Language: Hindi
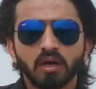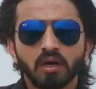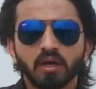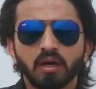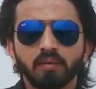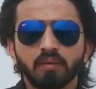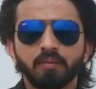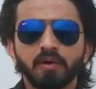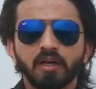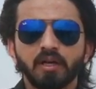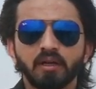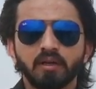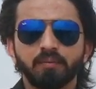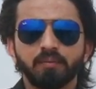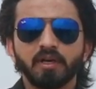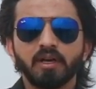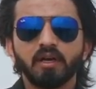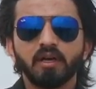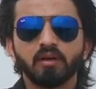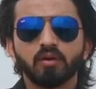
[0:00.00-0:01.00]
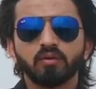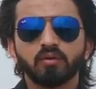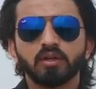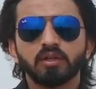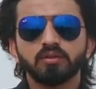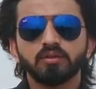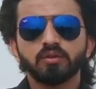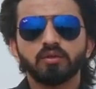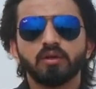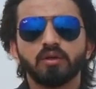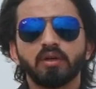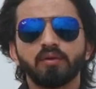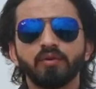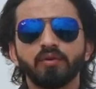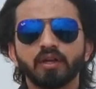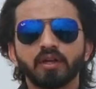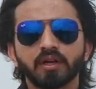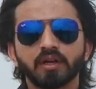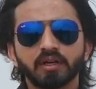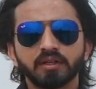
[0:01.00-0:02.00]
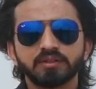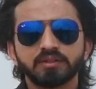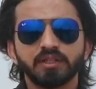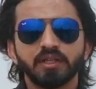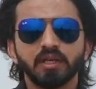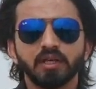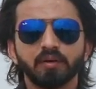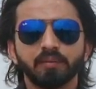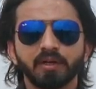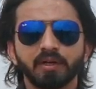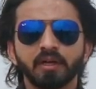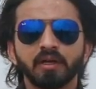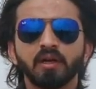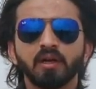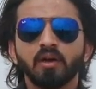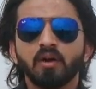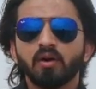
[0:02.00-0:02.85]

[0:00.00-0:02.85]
पेरे uh, टाउन का जो रफ़ी क्रिकेट स्टेडियम है